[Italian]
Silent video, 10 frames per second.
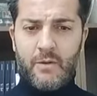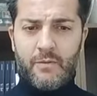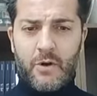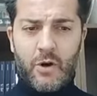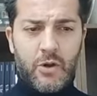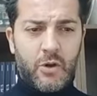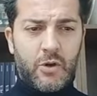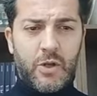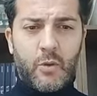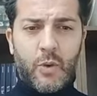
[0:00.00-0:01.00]

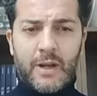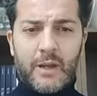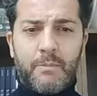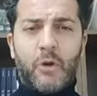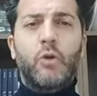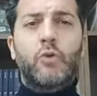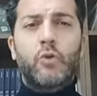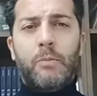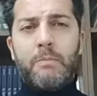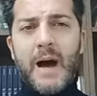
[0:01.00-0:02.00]
voglio in qualche modo
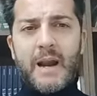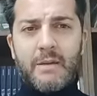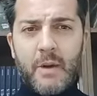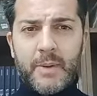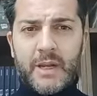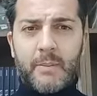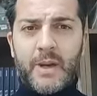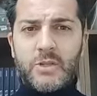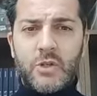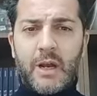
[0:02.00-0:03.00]
turbarli, ma perché
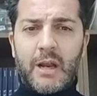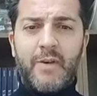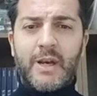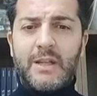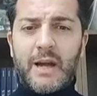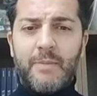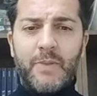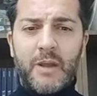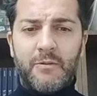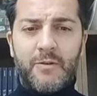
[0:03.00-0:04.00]
penso che la
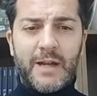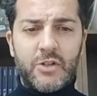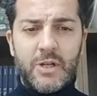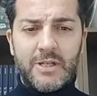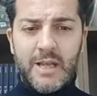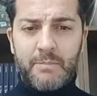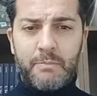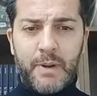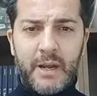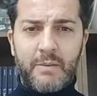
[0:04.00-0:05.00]
verità faccia
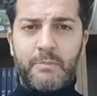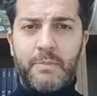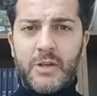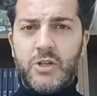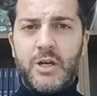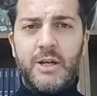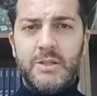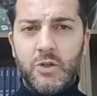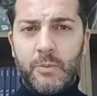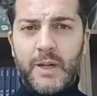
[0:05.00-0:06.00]
sempre
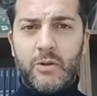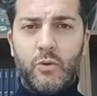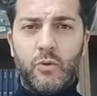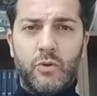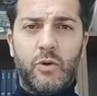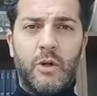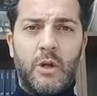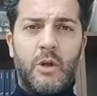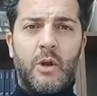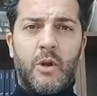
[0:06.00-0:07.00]
piacere, soprattutto
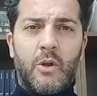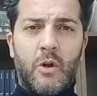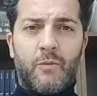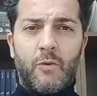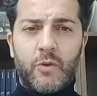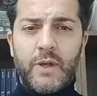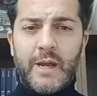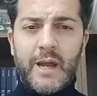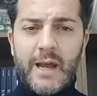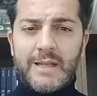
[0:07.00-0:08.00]
non vuol
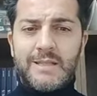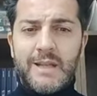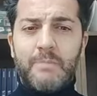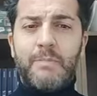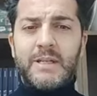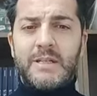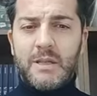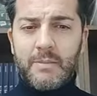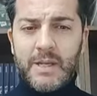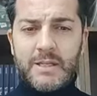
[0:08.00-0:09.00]
dire essere
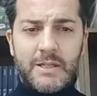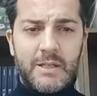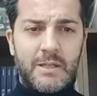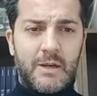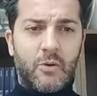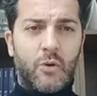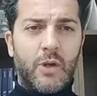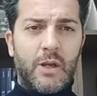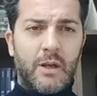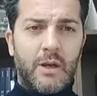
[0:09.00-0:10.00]
pessimisti se
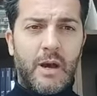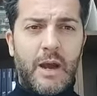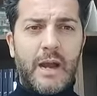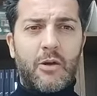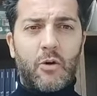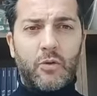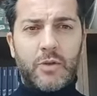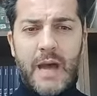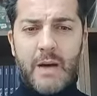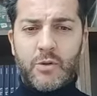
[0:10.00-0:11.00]
noi
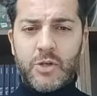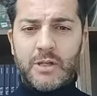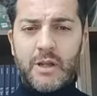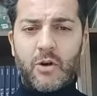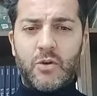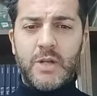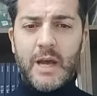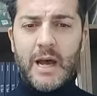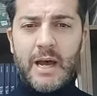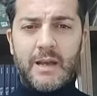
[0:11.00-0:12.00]
raccontiamo certe
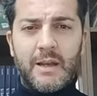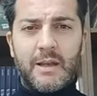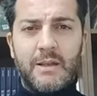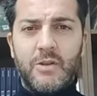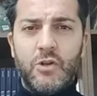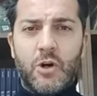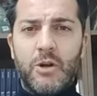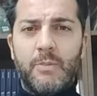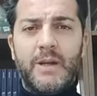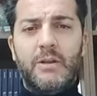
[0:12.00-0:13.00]
cose anche in dei
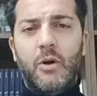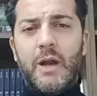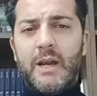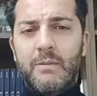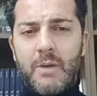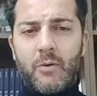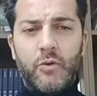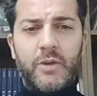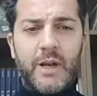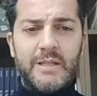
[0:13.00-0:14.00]
giorni particolari, ma
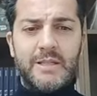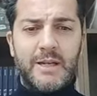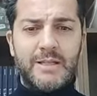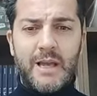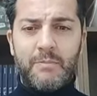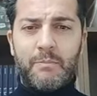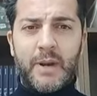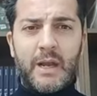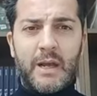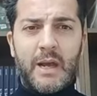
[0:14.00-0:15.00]
vuol dire essere
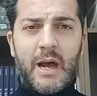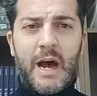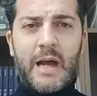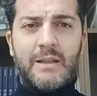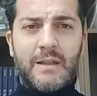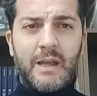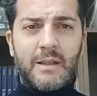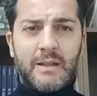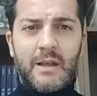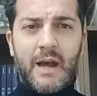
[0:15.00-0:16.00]
sempre
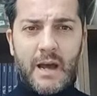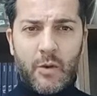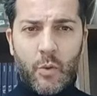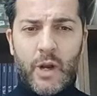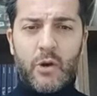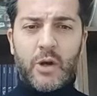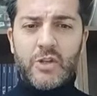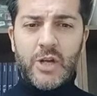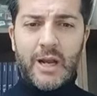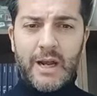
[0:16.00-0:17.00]
attenti a quello
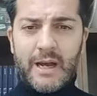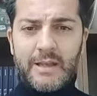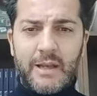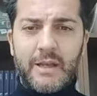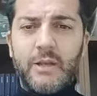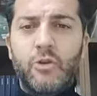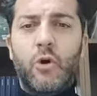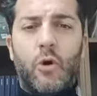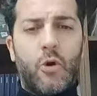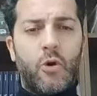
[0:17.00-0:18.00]
che ci accade
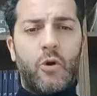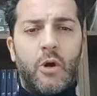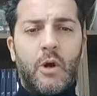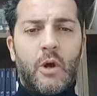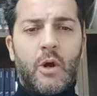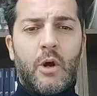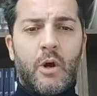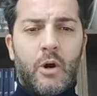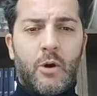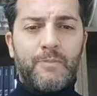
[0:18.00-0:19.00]
intorno.
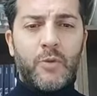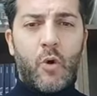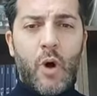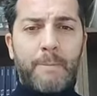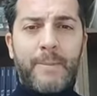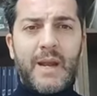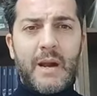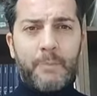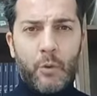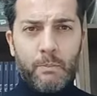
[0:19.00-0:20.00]
Um, ho
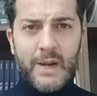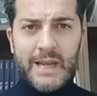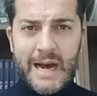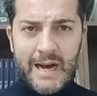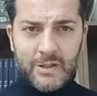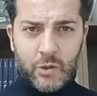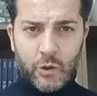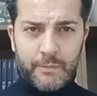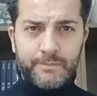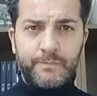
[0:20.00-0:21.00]
appena
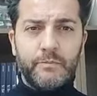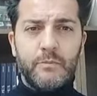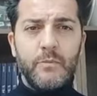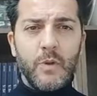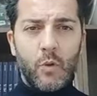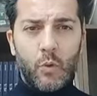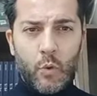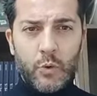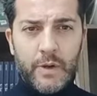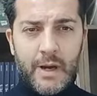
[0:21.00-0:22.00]
pubblicato
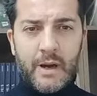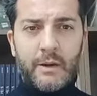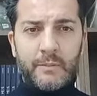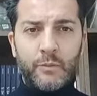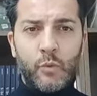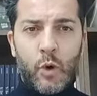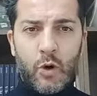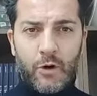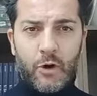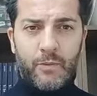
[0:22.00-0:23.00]
un uh,
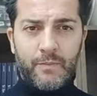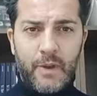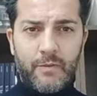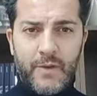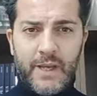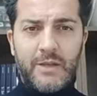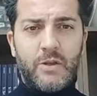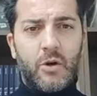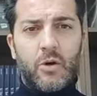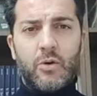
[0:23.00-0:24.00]
nuovo
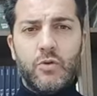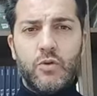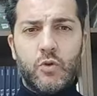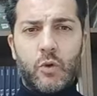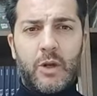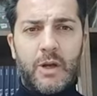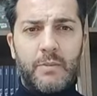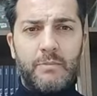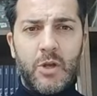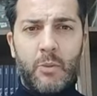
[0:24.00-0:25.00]
video
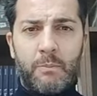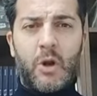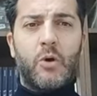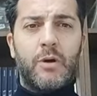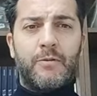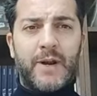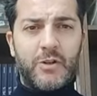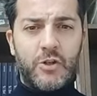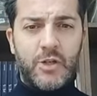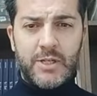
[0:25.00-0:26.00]
sul mio blog
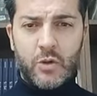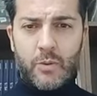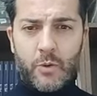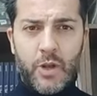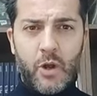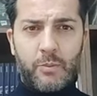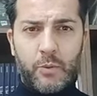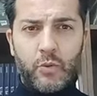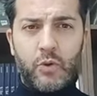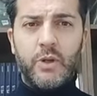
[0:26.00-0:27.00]

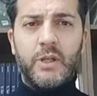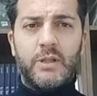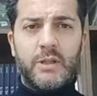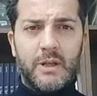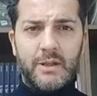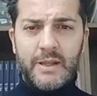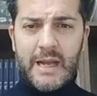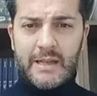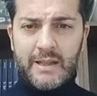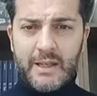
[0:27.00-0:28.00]
francescoamodeo.it
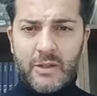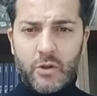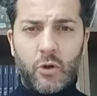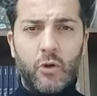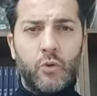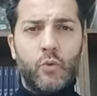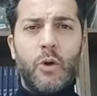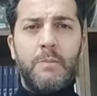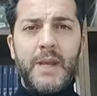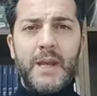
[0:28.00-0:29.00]
dal titolo
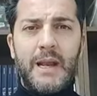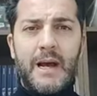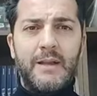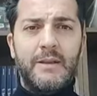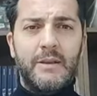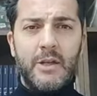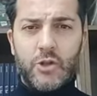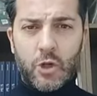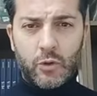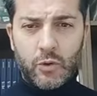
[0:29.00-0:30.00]

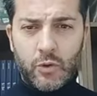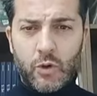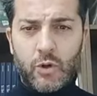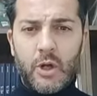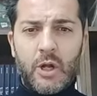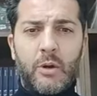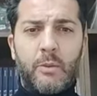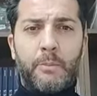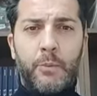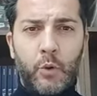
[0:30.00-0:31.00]
2018
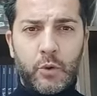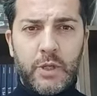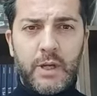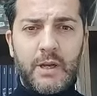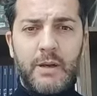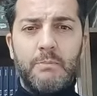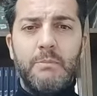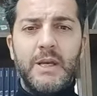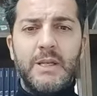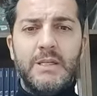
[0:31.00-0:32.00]
Putin
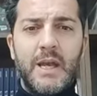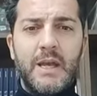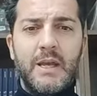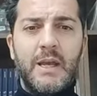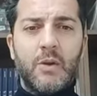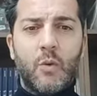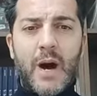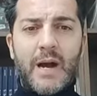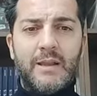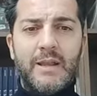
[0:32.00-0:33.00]
mise in
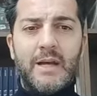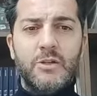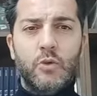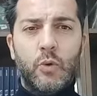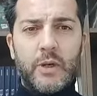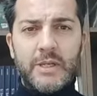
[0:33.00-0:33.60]
guardia su chi